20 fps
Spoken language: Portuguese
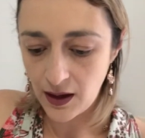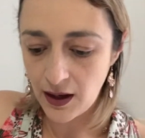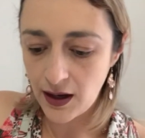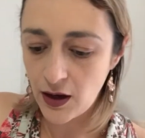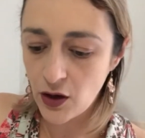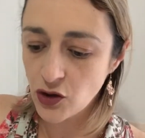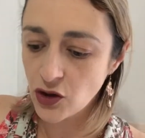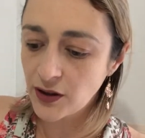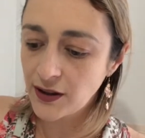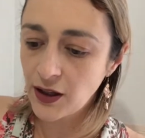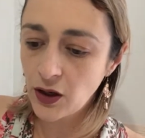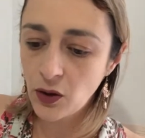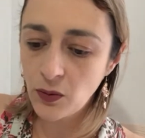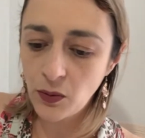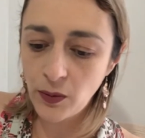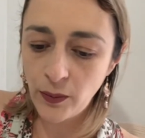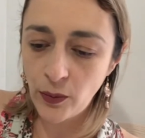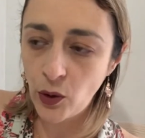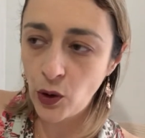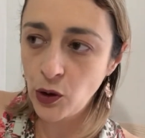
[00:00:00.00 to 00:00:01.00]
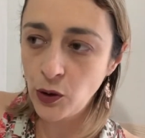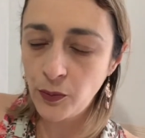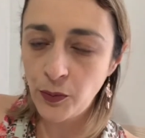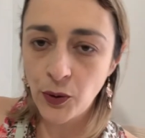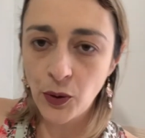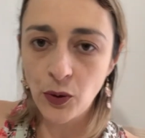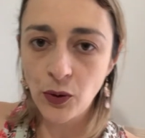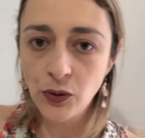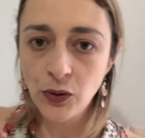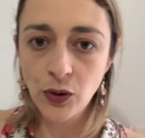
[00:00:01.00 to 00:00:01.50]
Eu já tenho o molho
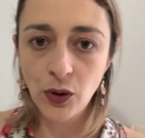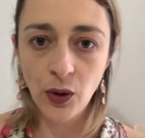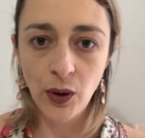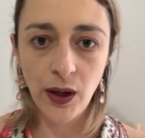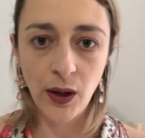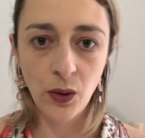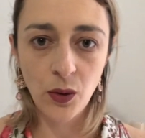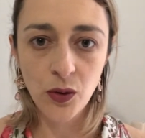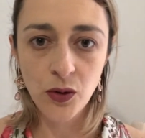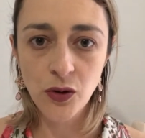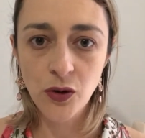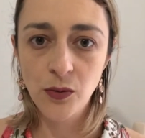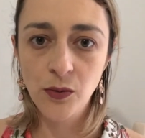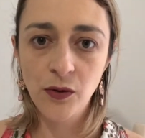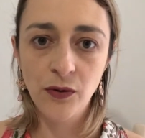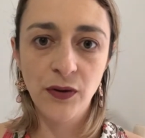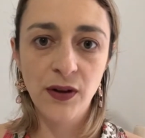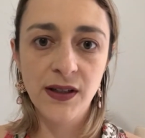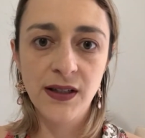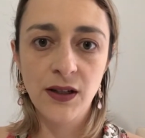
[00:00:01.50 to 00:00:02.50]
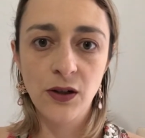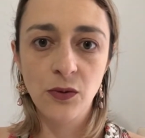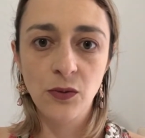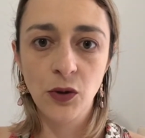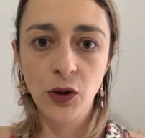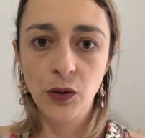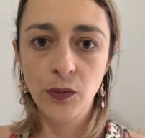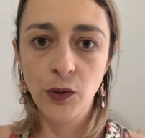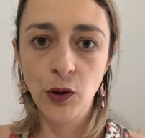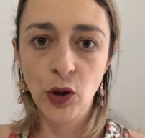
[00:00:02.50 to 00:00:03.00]
pronto, eu costumo fazer o
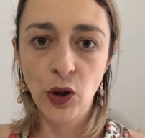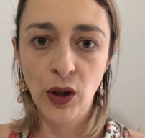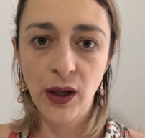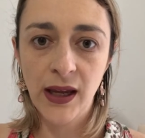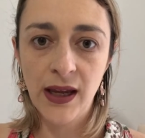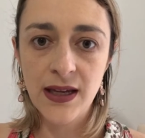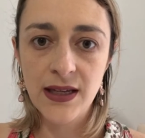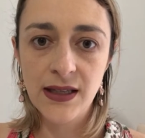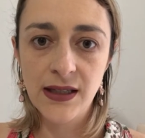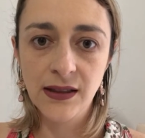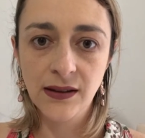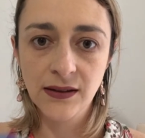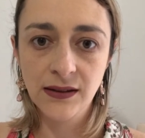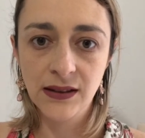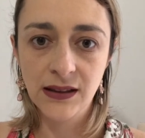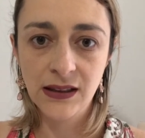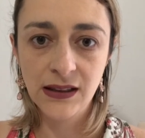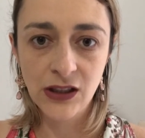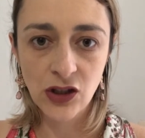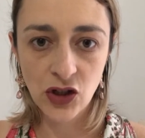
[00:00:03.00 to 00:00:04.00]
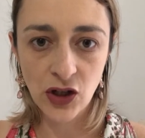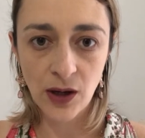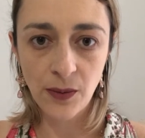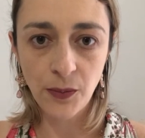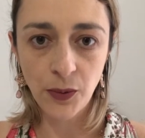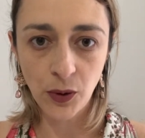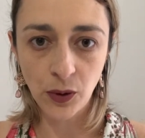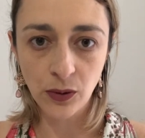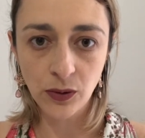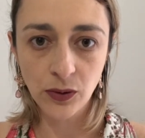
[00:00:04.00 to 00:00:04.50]
molho bolonhesa e deixar
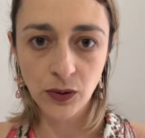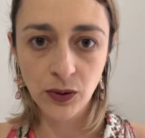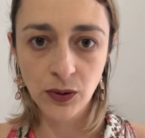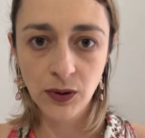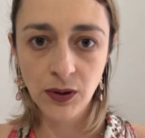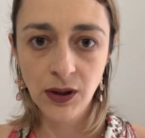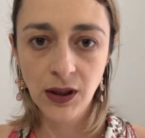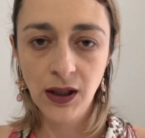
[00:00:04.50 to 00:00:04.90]
pronto